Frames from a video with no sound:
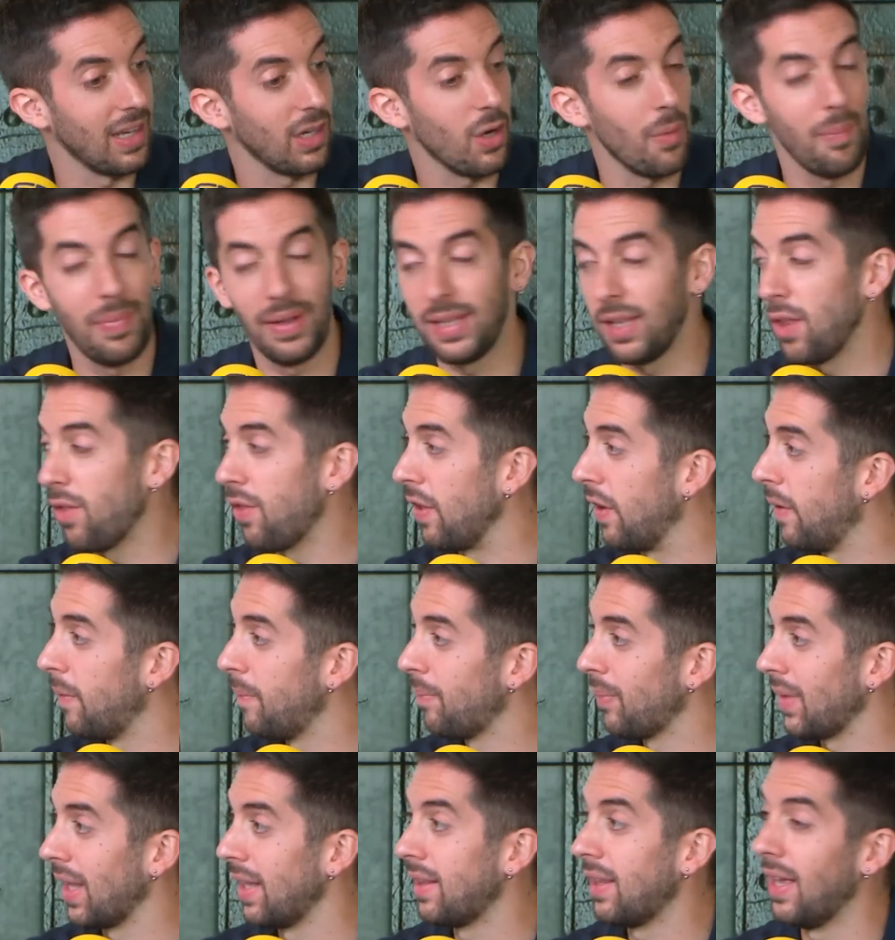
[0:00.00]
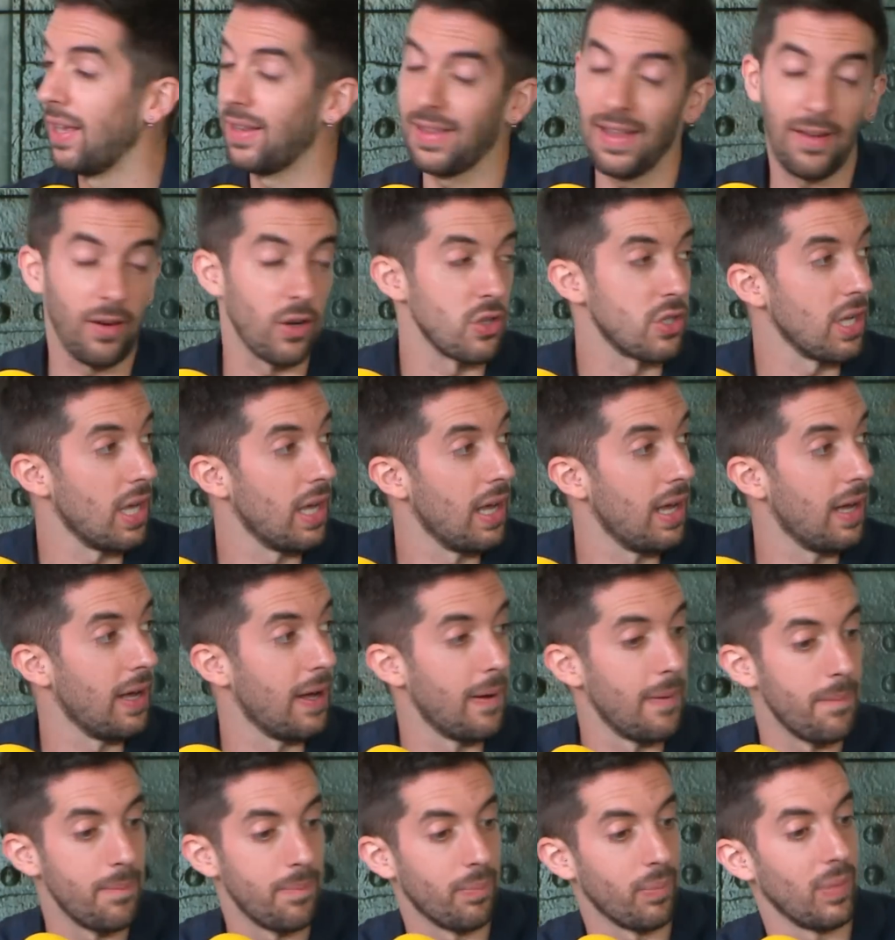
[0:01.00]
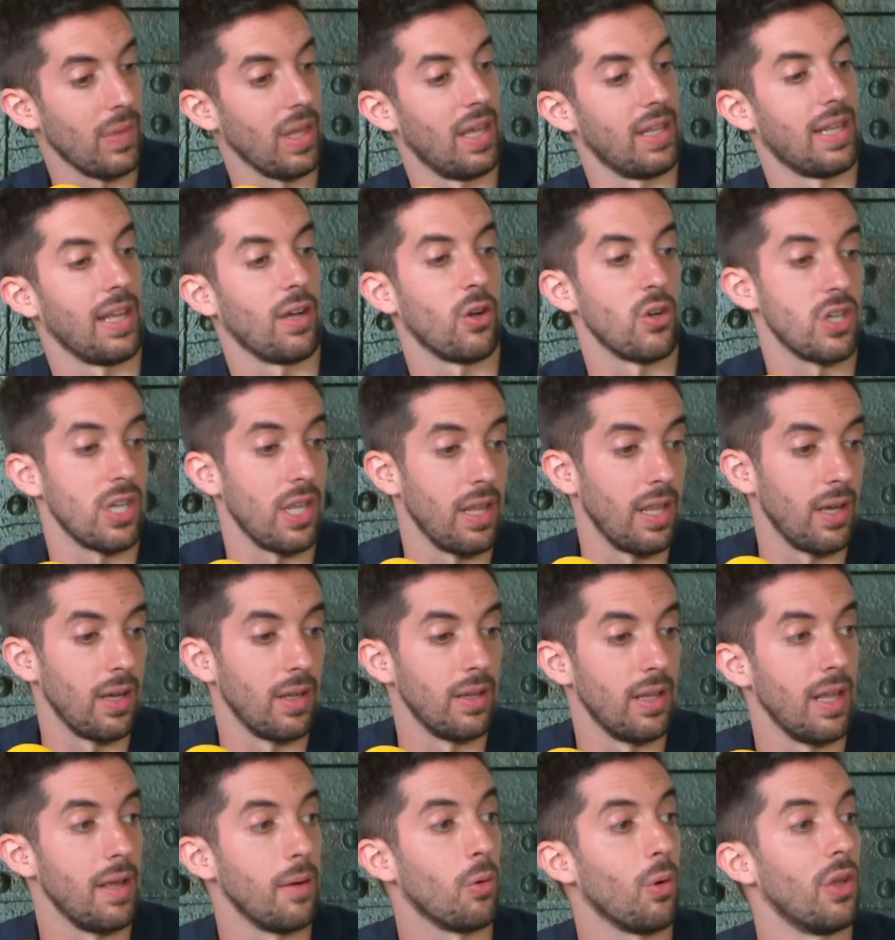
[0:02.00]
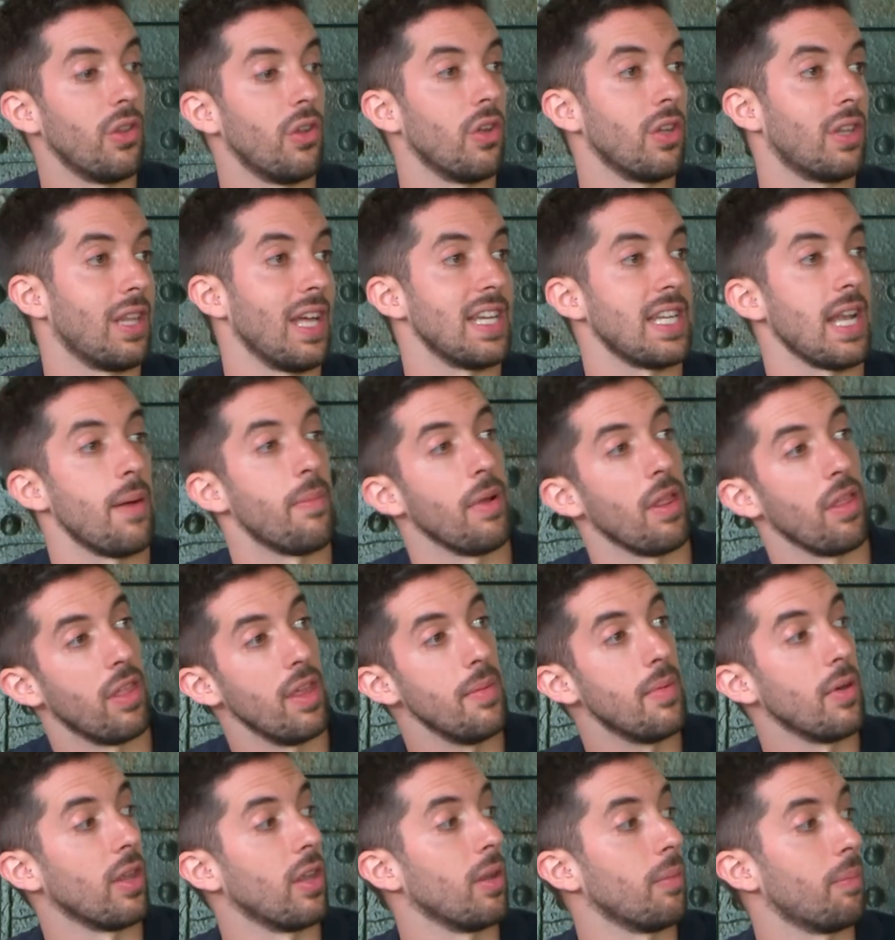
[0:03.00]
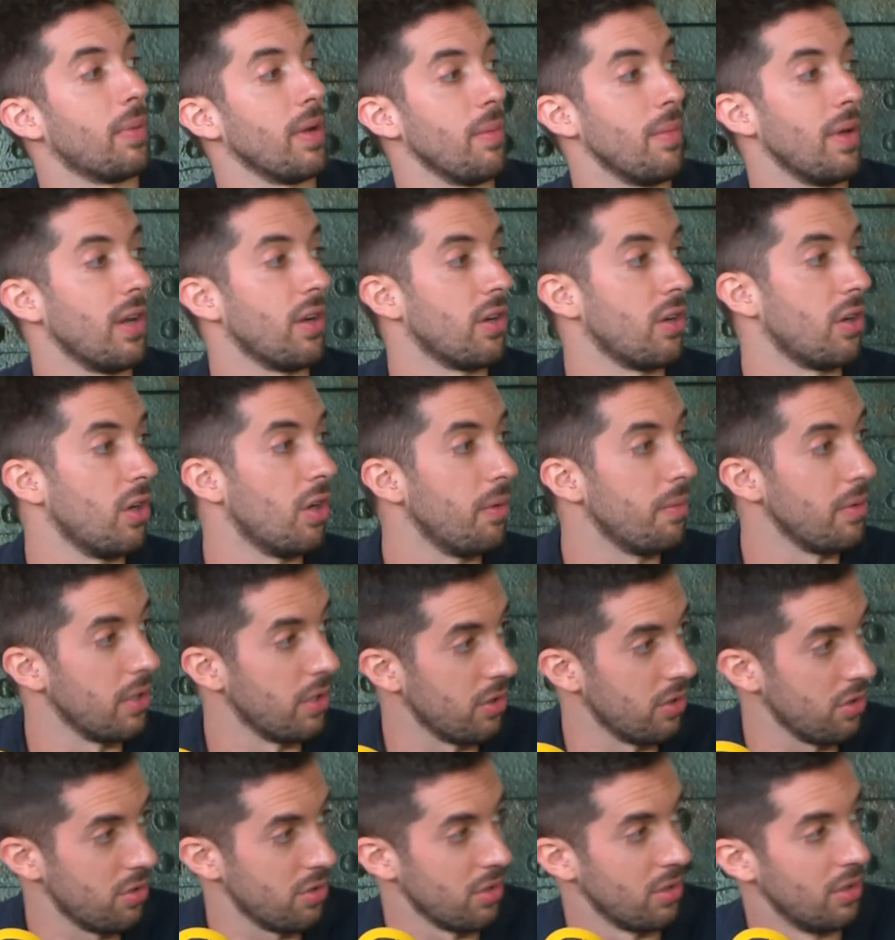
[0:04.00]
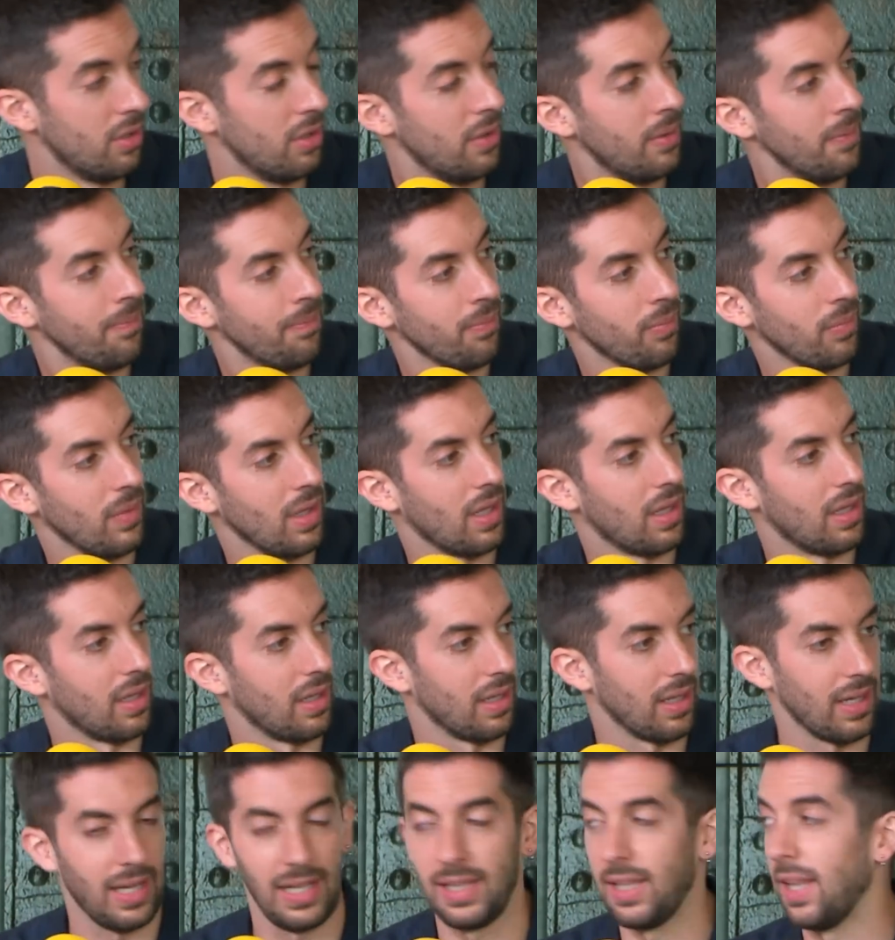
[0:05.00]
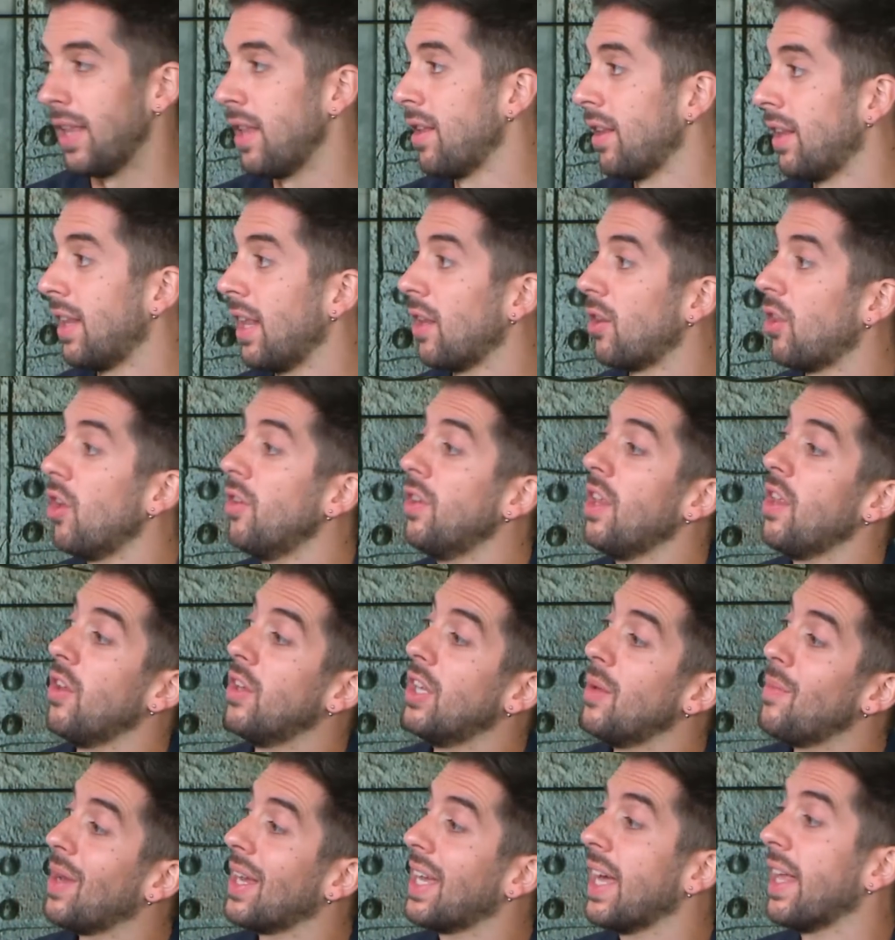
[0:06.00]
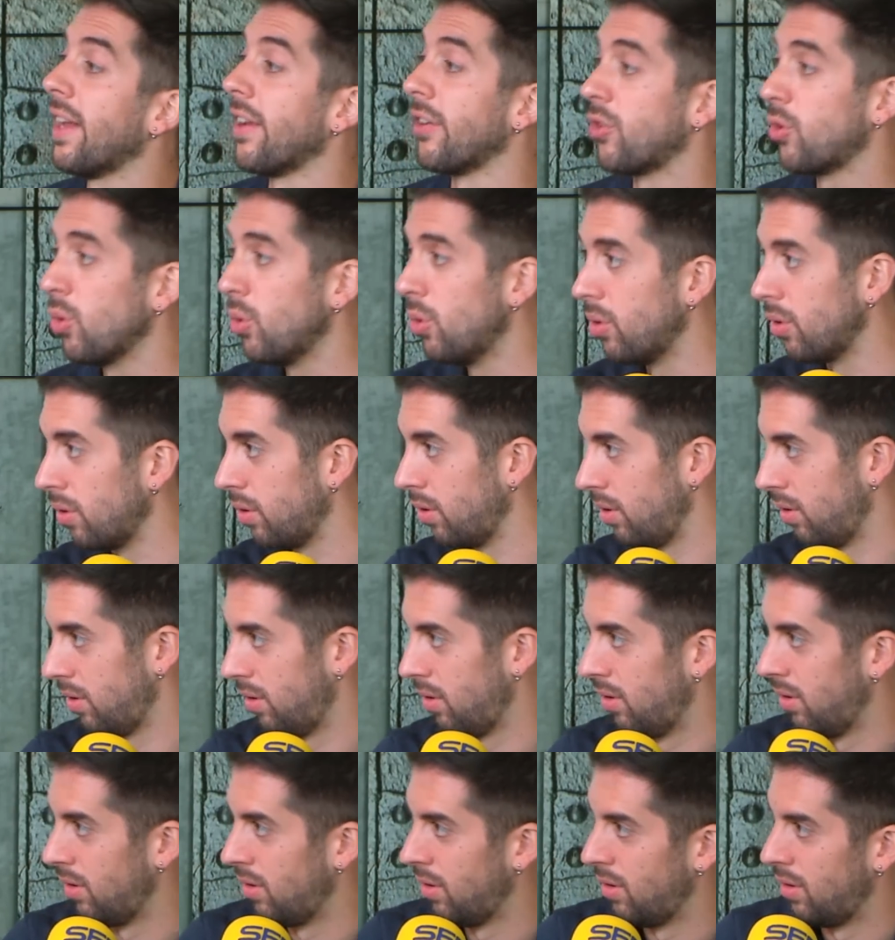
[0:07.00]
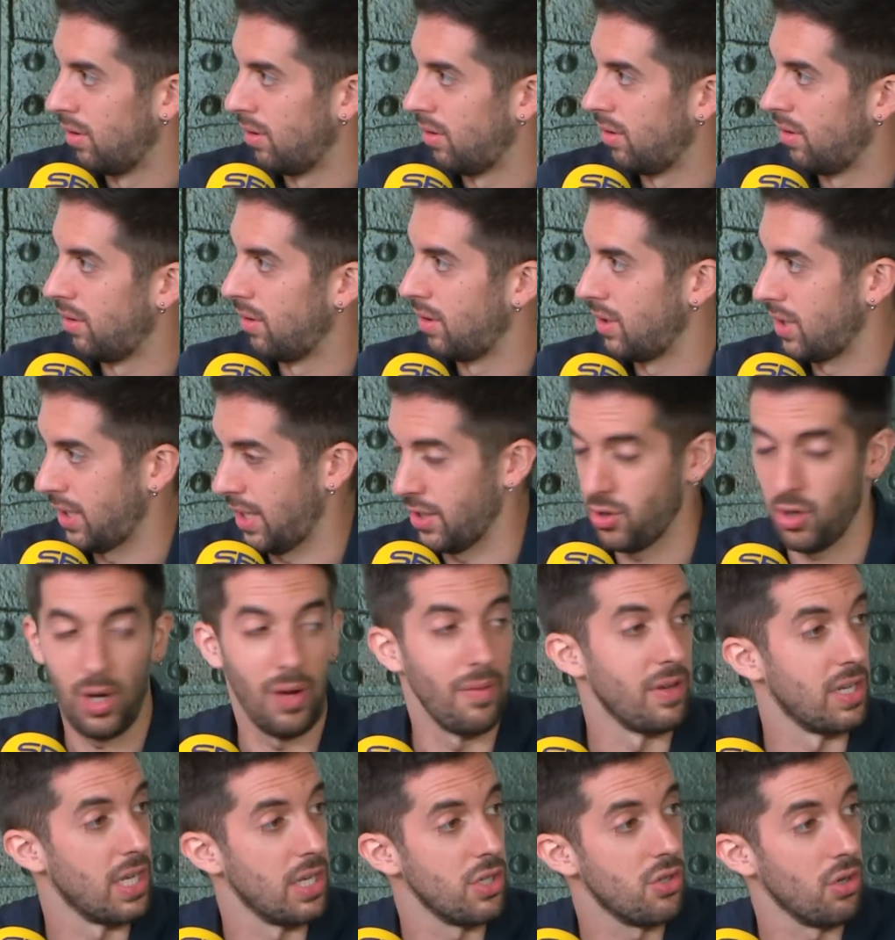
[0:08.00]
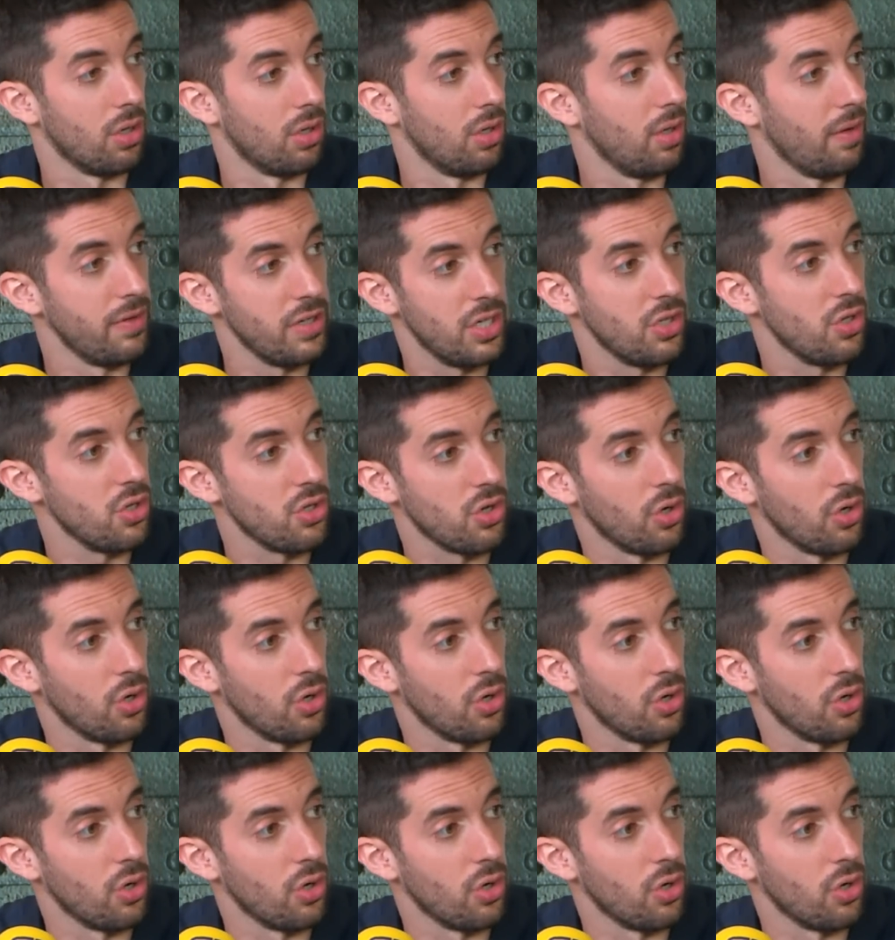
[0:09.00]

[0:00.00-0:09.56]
competición, esta cosa, mm, esta cosa de, cuando estás al principio, de primeros novios, que te dices, ¿de dónde, dónde me quieres tú? Hmm. Eso lo habéis hecho, no lo habéis hecho